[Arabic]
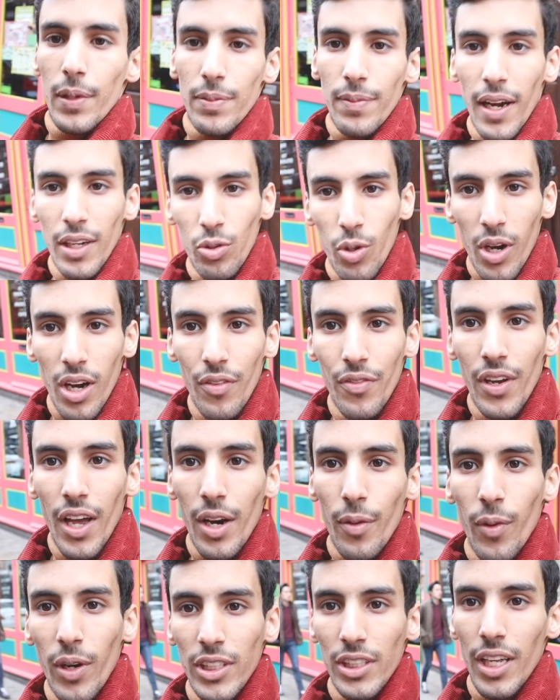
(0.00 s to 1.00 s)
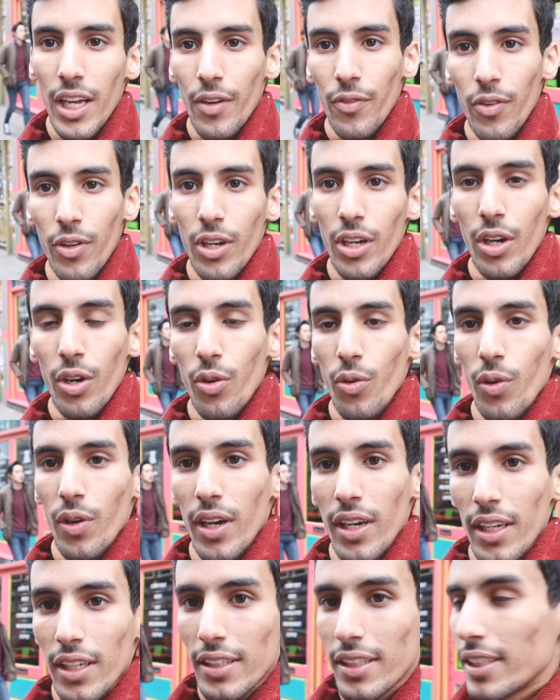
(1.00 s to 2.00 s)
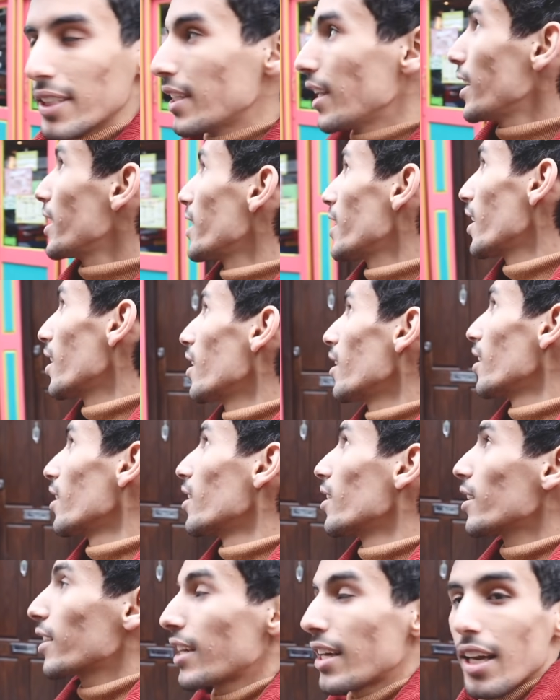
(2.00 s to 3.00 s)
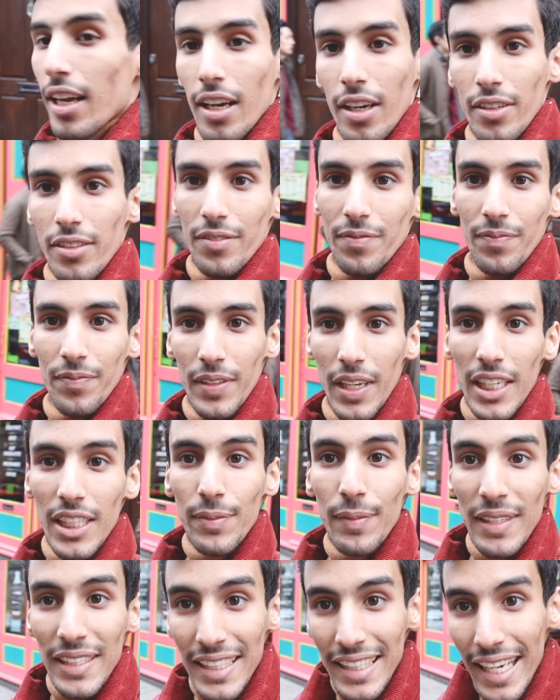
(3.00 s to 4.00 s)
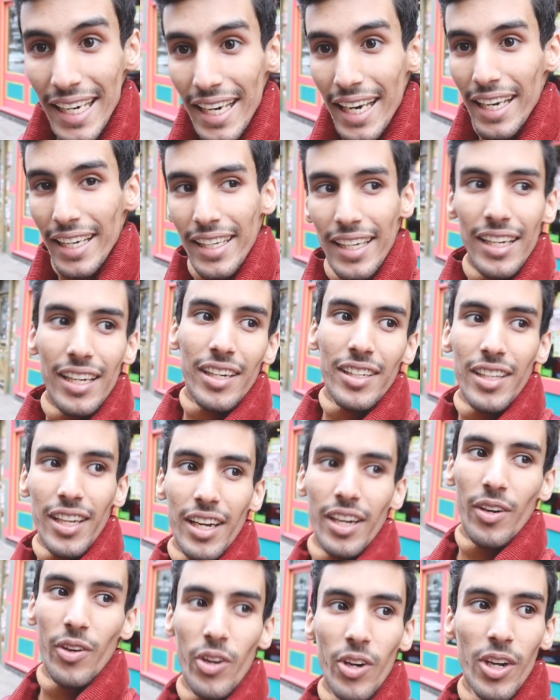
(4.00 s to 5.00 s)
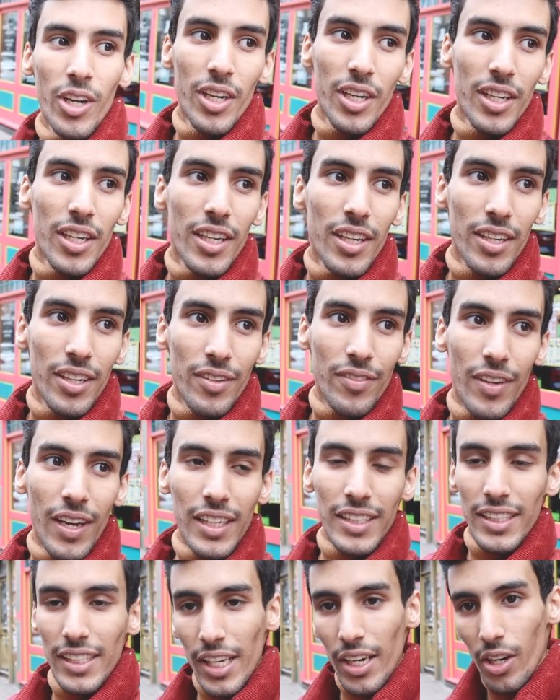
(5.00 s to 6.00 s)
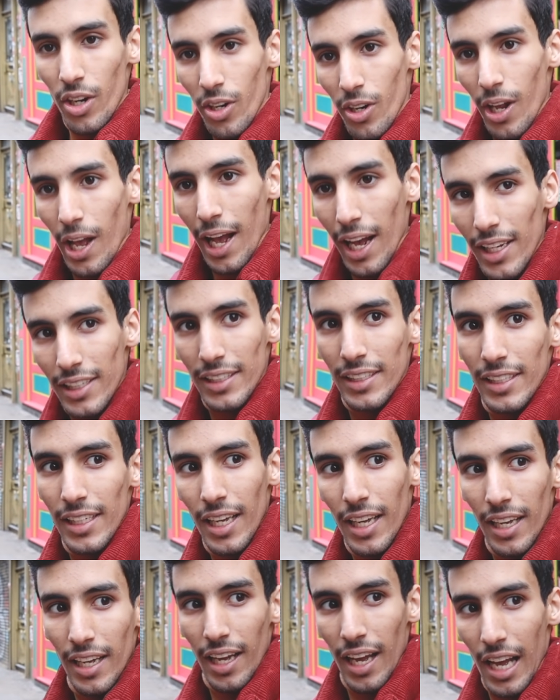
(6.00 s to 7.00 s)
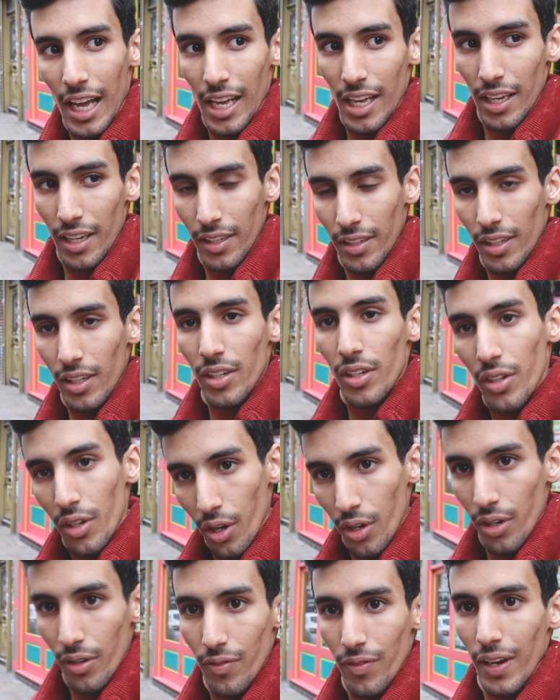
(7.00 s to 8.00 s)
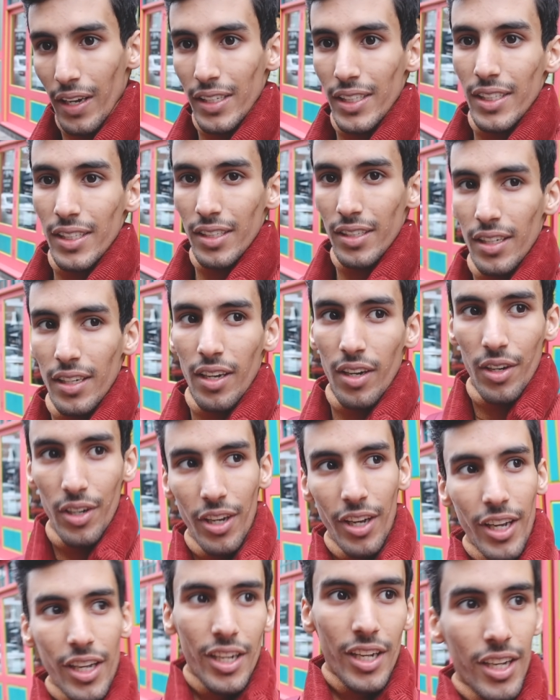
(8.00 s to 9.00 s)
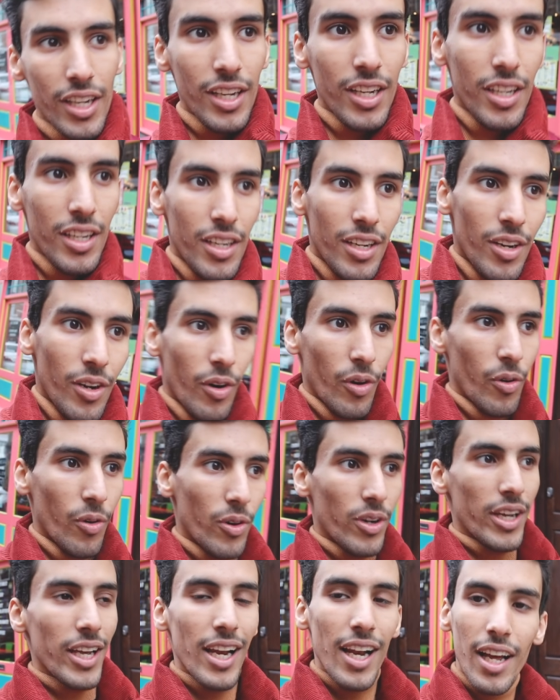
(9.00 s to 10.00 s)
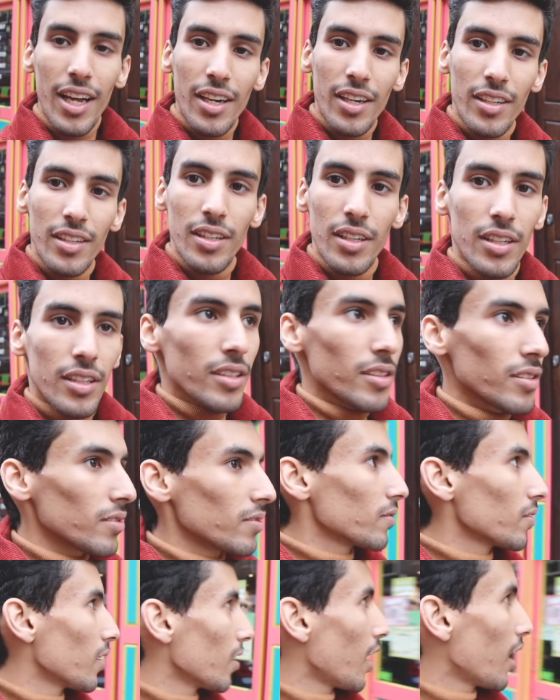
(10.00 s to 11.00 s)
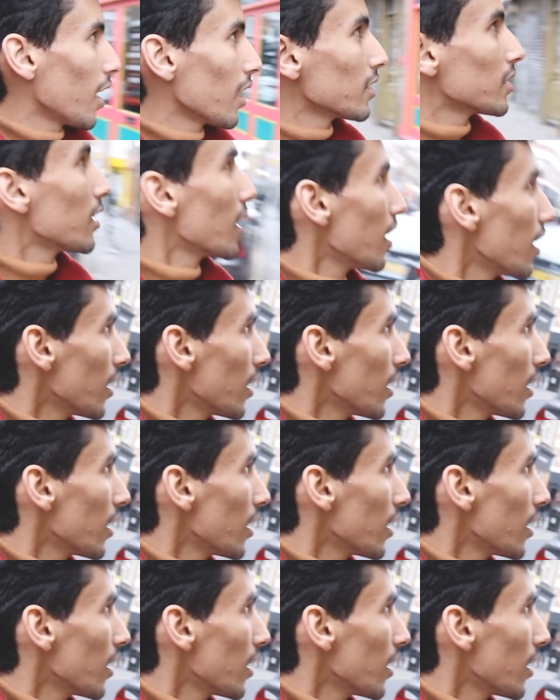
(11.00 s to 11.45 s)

بس ما اتوقع في عرب واجد يعرفون اللي هو سيريال كيلر اسمه سيريال كيلر تخيلوا فسيريال از كورن فليكس اوكي وكيلر از